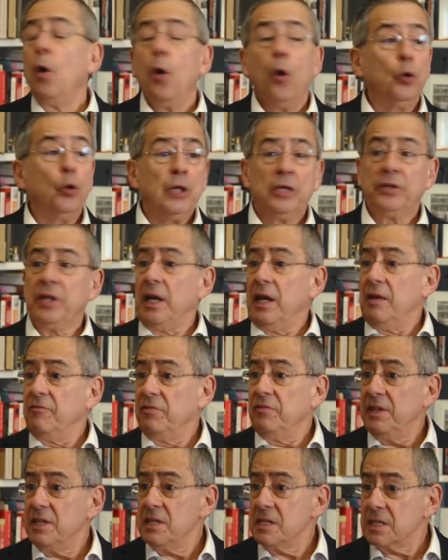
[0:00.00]
ou da
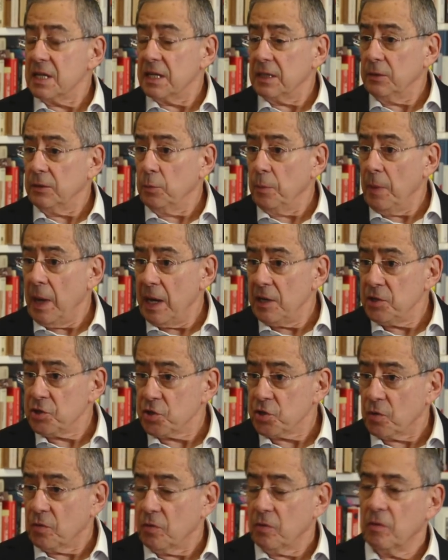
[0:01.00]
Televisa? Ou da México.
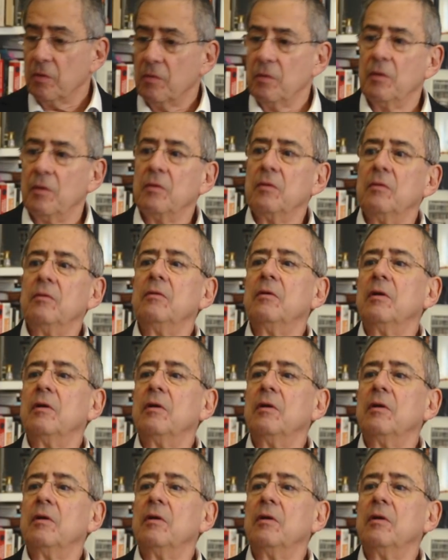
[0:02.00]
Televisa no México.